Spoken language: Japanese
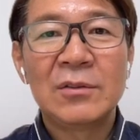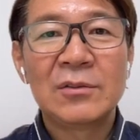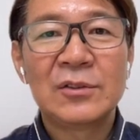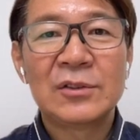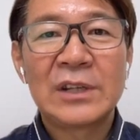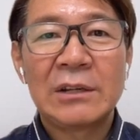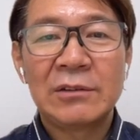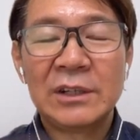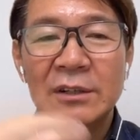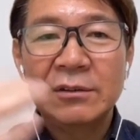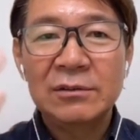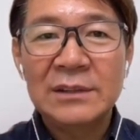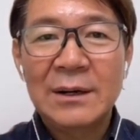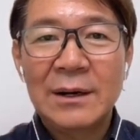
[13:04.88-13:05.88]
講座ではい
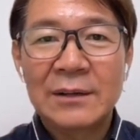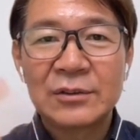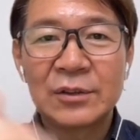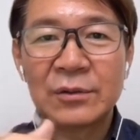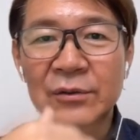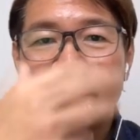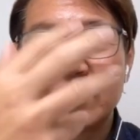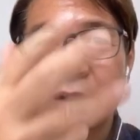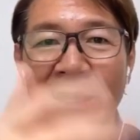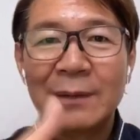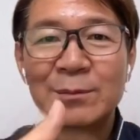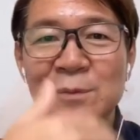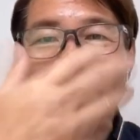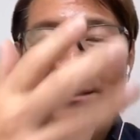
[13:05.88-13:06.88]
ろんなそ
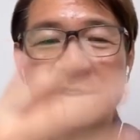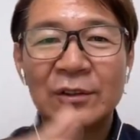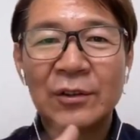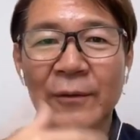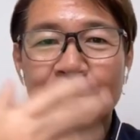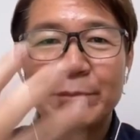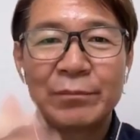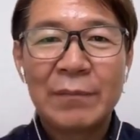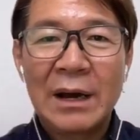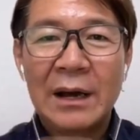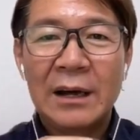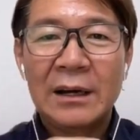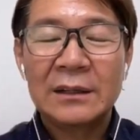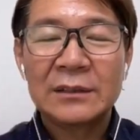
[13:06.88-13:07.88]
のータイプ別の
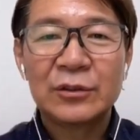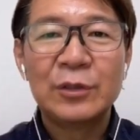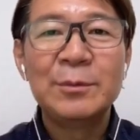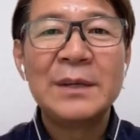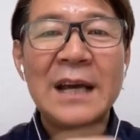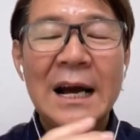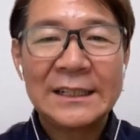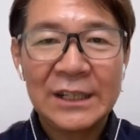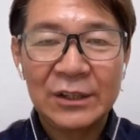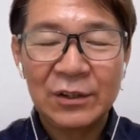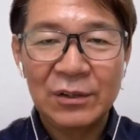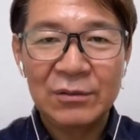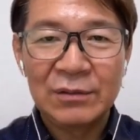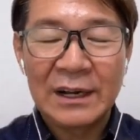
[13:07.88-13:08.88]
まあ組み合わせっ
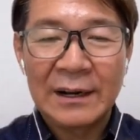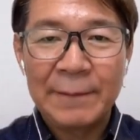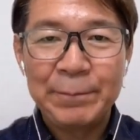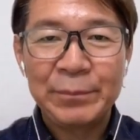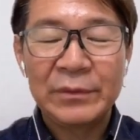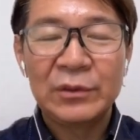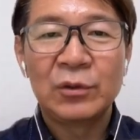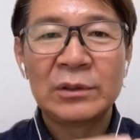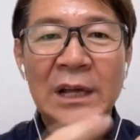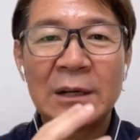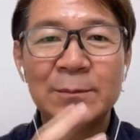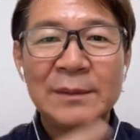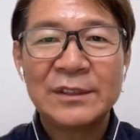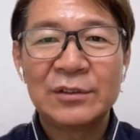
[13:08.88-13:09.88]
ていうんかな
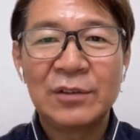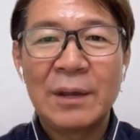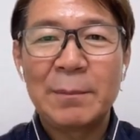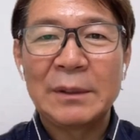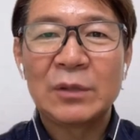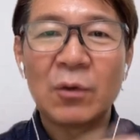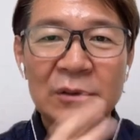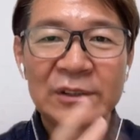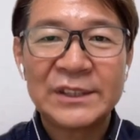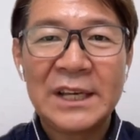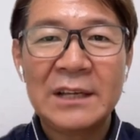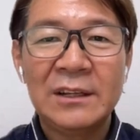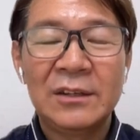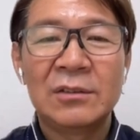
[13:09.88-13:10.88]
ノータイプ別のやっぱり特
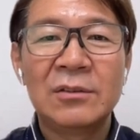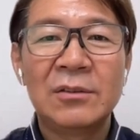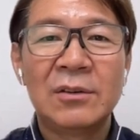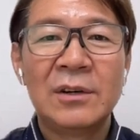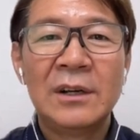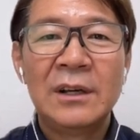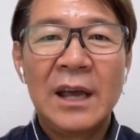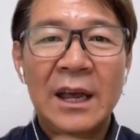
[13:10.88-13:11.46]
性っていうのを、